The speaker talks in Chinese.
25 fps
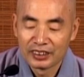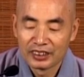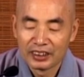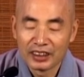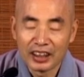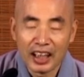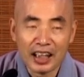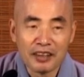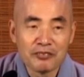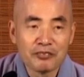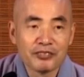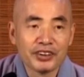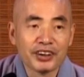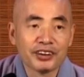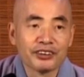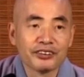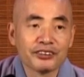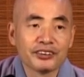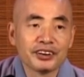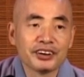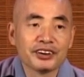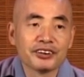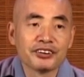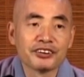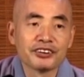难免
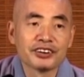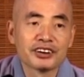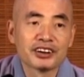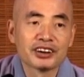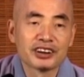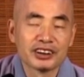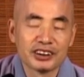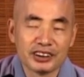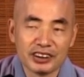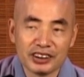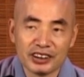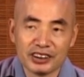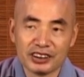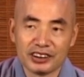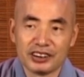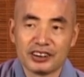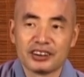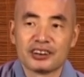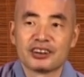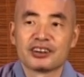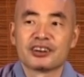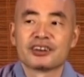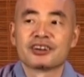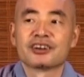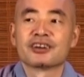会有歧，
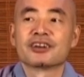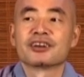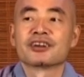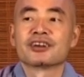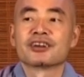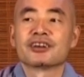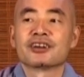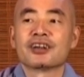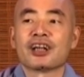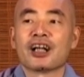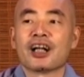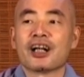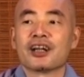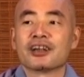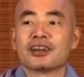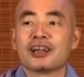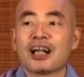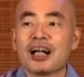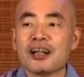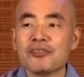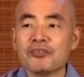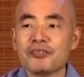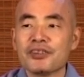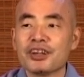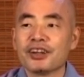
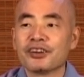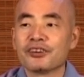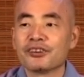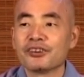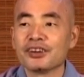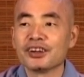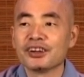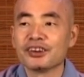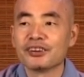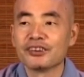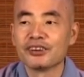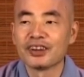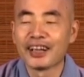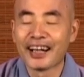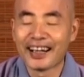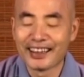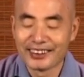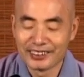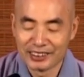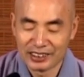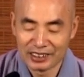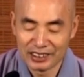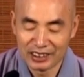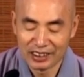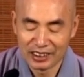难免会有
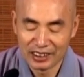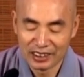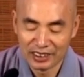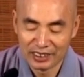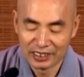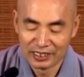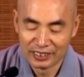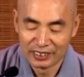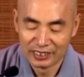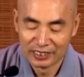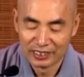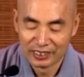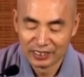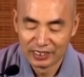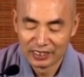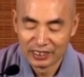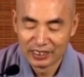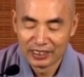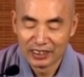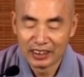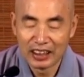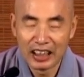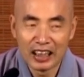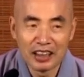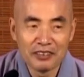两舌，
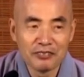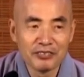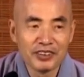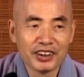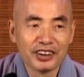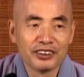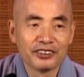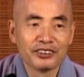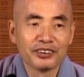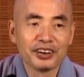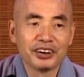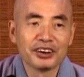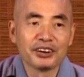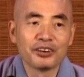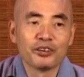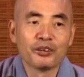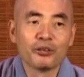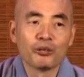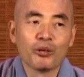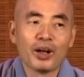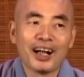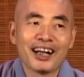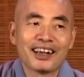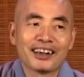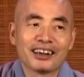难免会
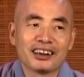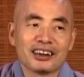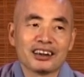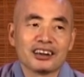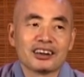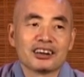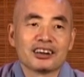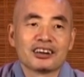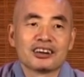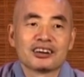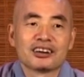有妄语。